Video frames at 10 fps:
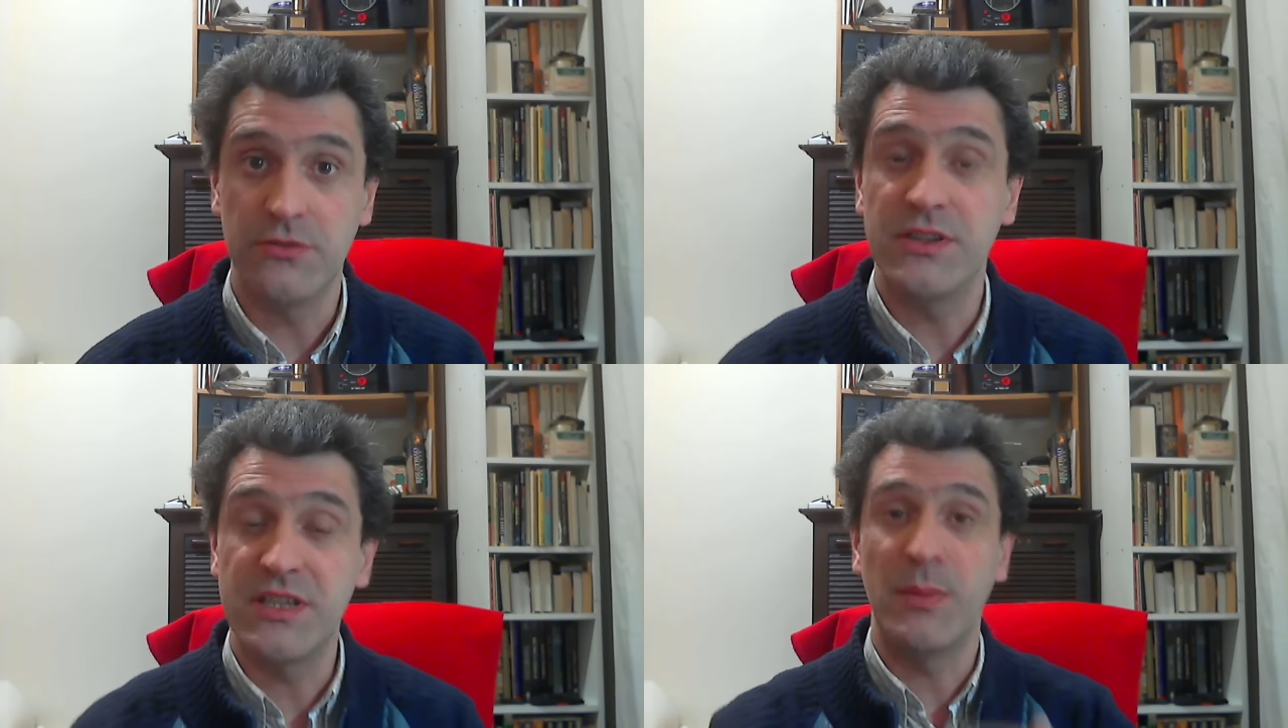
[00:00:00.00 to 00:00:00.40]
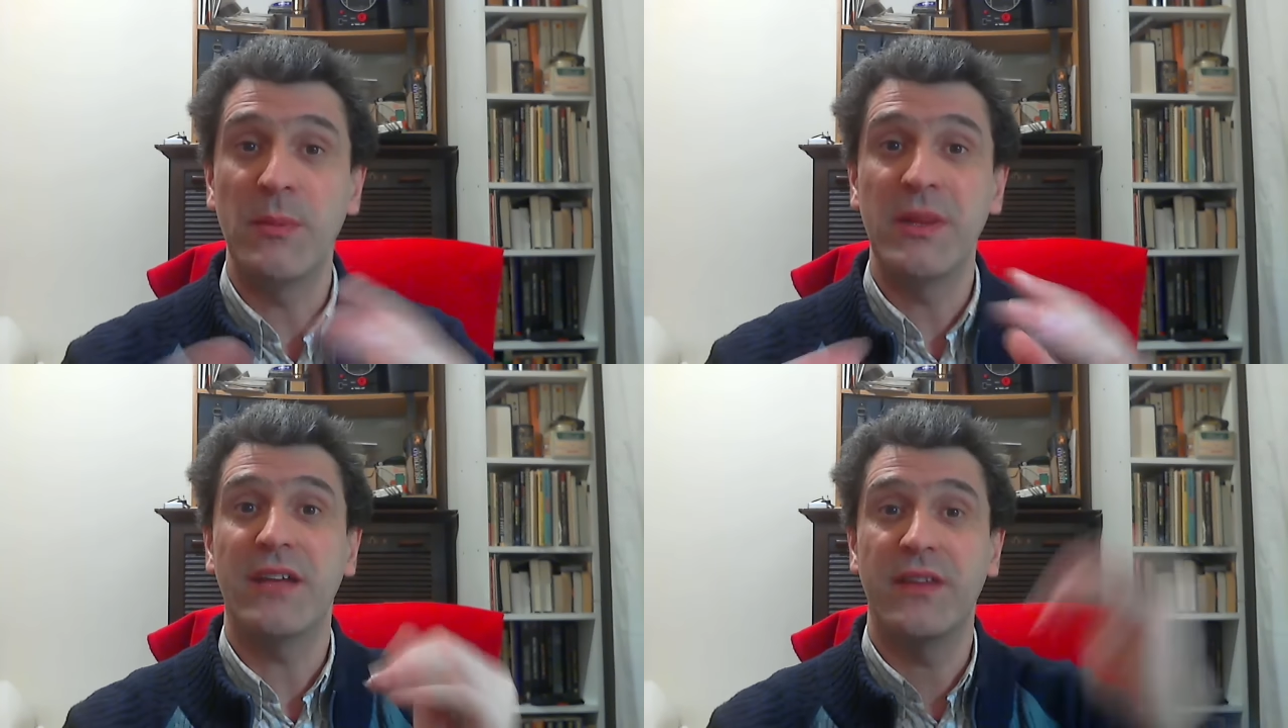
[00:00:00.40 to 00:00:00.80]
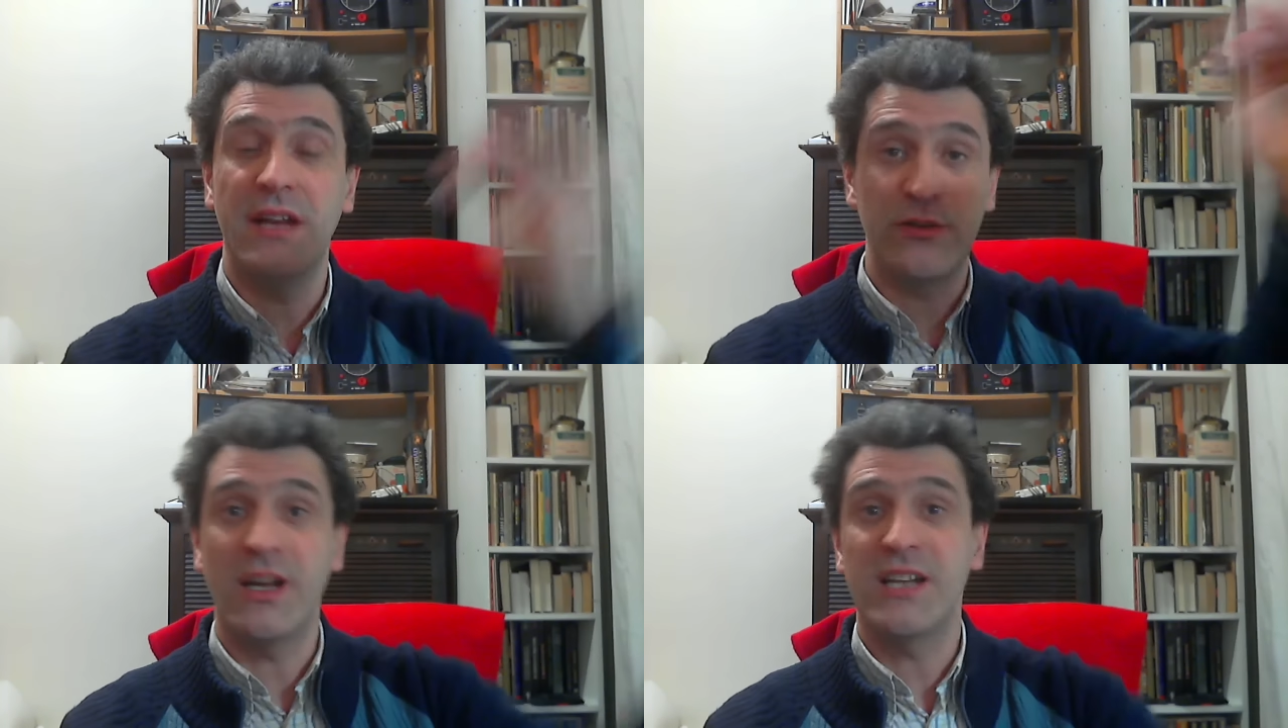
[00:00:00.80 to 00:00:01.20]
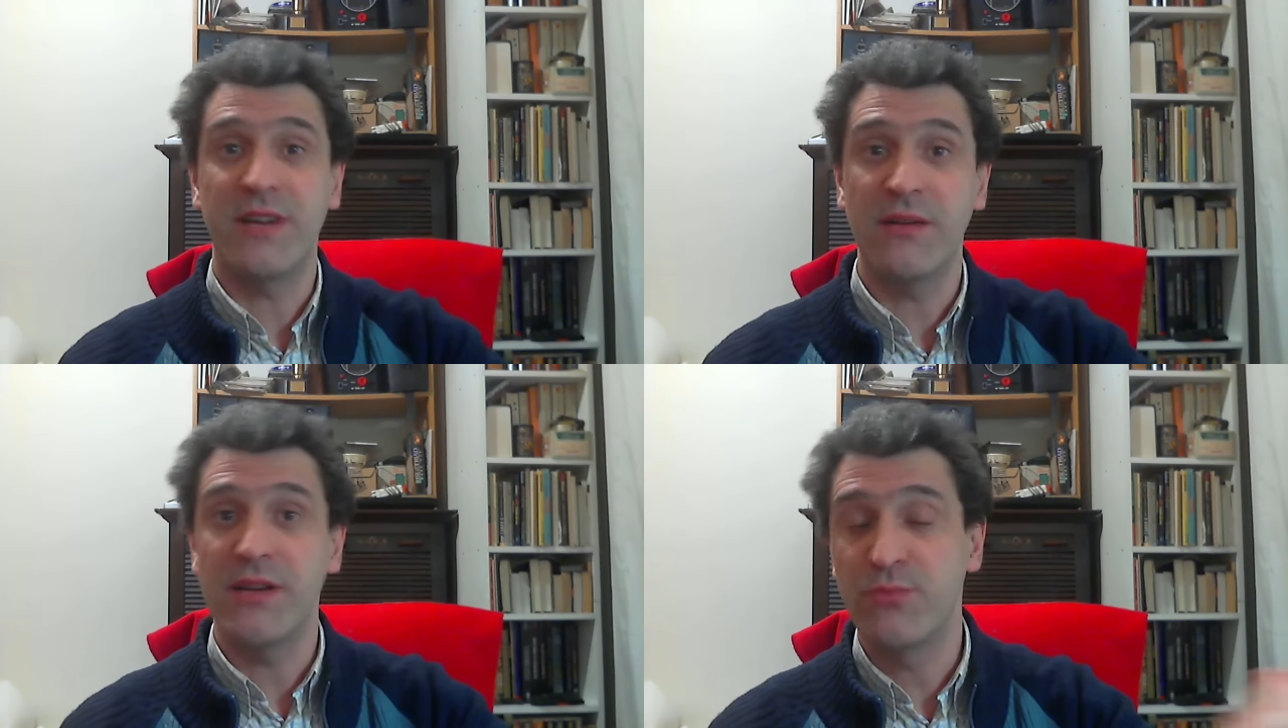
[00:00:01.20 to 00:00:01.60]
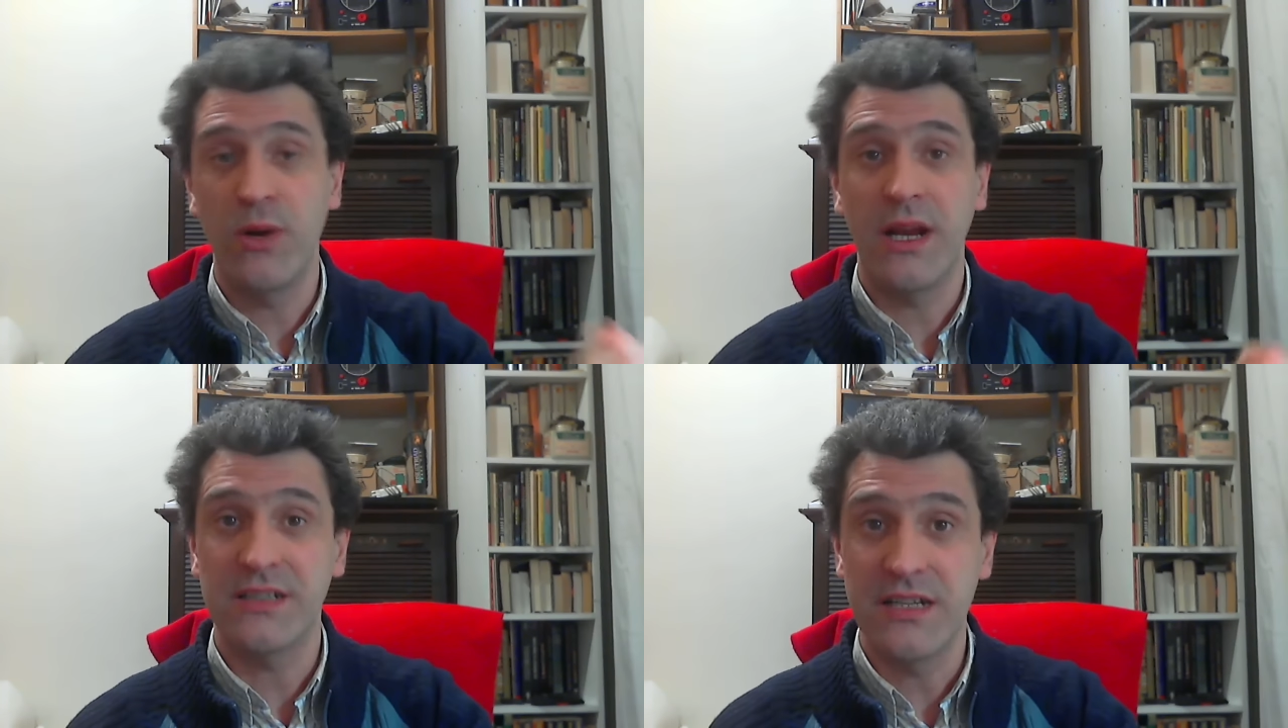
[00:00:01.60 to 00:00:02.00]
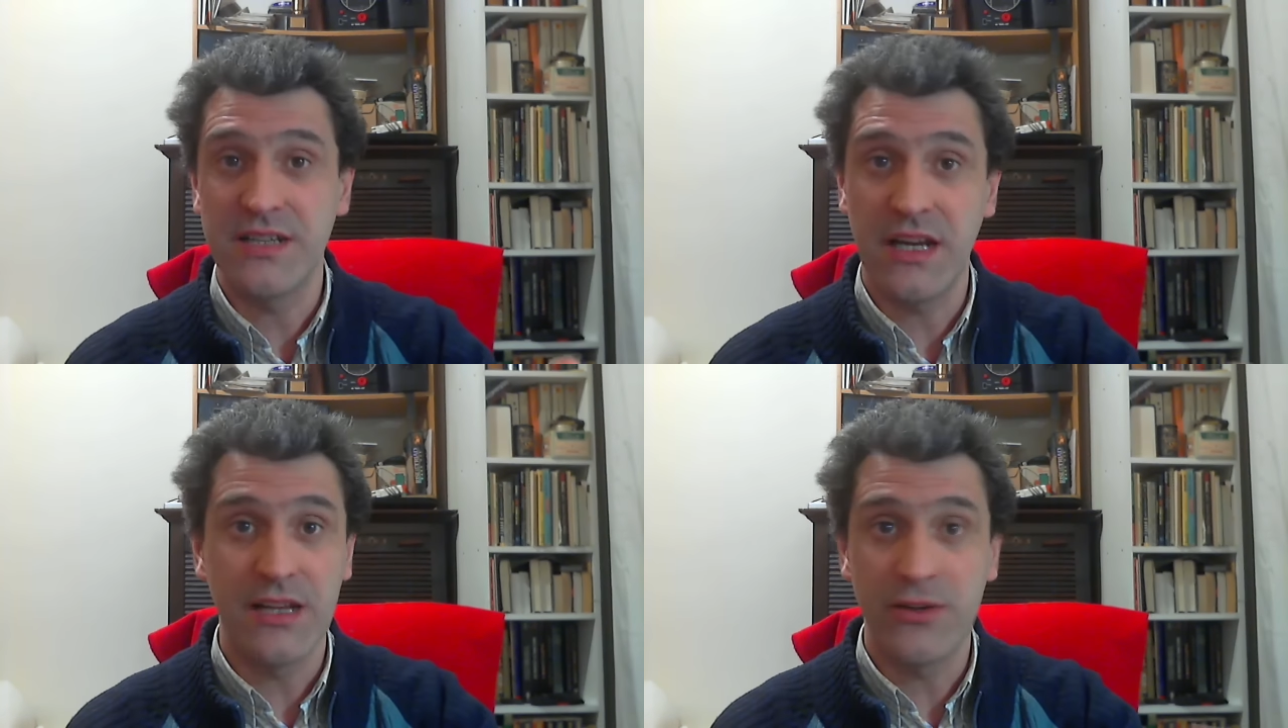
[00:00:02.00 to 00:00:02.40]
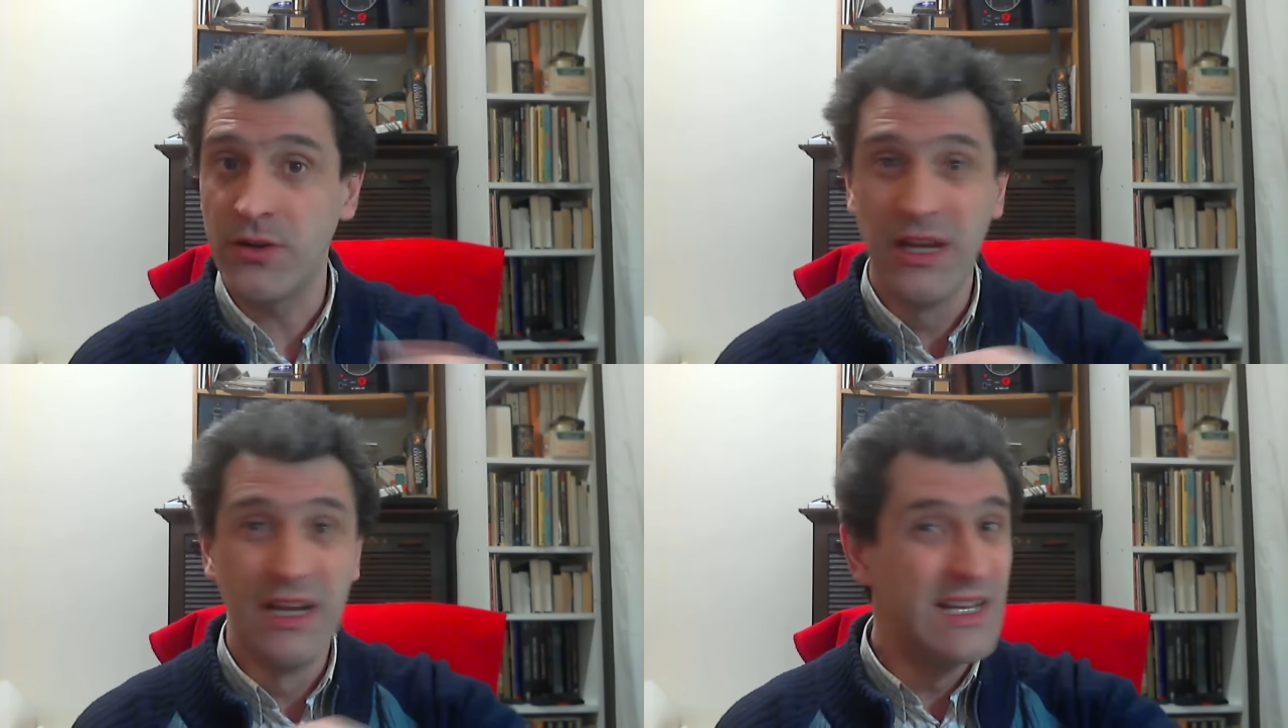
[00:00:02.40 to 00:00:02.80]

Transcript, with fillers: Entonces te permite acceder a todas las variables públicas del singleton